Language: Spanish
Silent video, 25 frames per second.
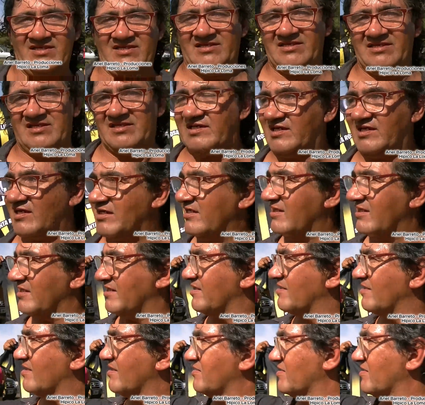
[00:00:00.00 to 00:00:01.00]
Bueno.
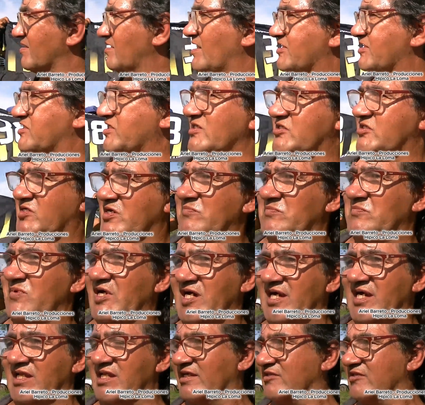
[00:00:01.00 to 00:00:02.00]
Y allá
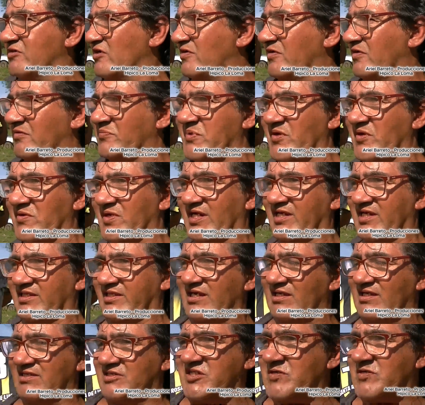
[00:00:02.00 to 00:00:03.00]
Samuel y a todos los pibes que
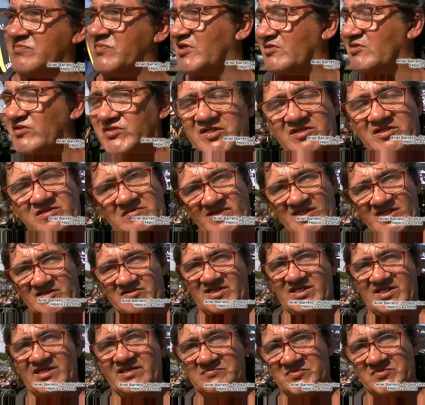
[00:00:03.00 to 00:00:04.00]
están siempre con Chico
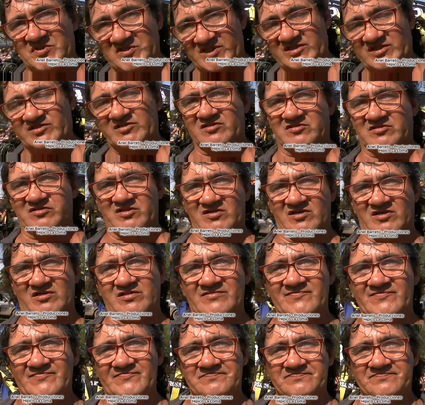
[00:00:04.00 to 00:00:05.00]
Malo ahí, poniendo
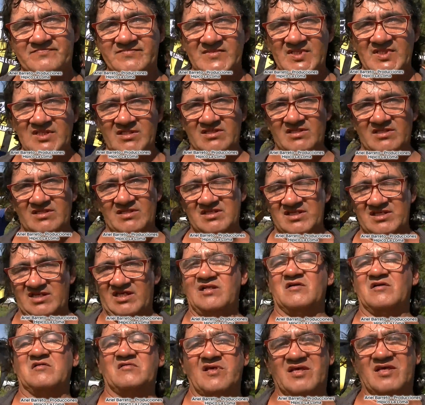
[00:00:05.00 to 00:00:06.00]
todo
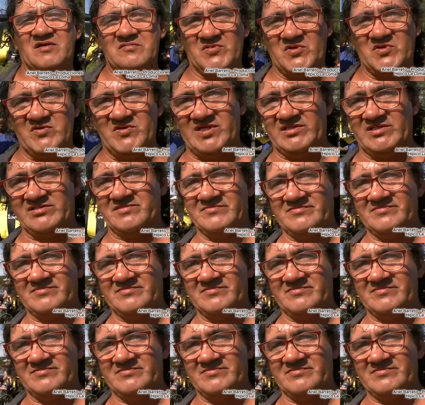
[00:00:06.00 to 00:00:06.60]
y lo quedan muy bien.